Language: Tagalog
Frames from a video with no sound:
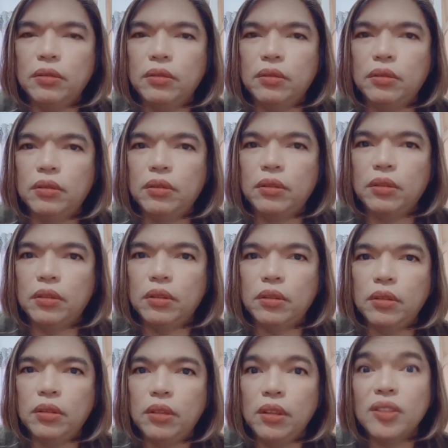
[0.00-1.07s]
do you best?
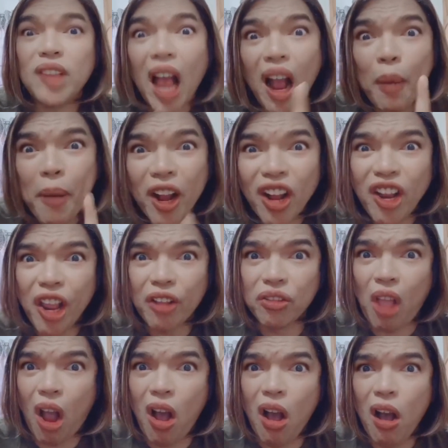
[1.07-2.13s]
Saan ka magaling?
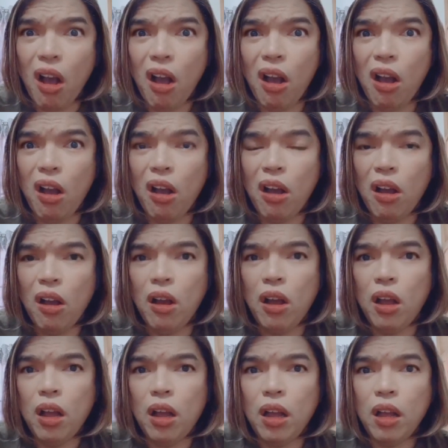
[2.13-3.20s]
Tangon? Kasi hindi mo talaga alam ang
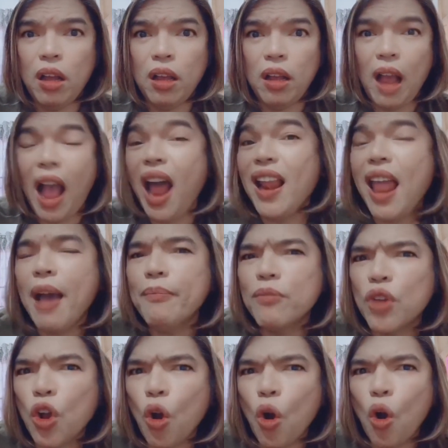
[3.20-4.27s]
Excel. Alam
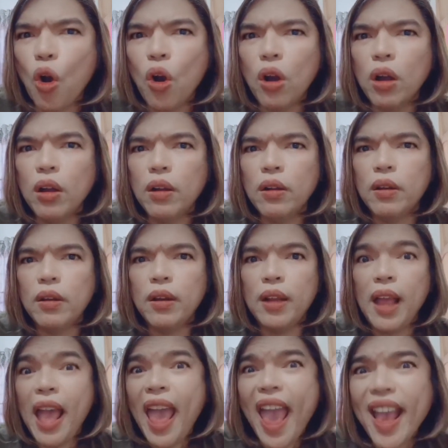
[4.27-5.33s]
ko, oh, what is
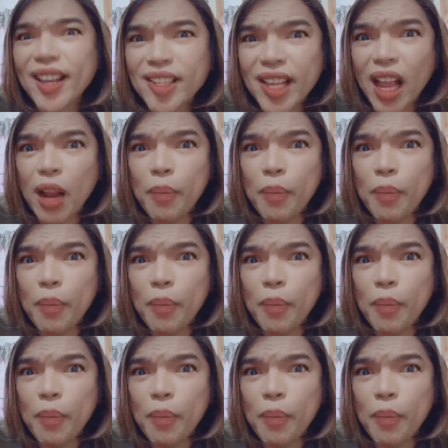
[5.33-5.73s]
Excel? Excel,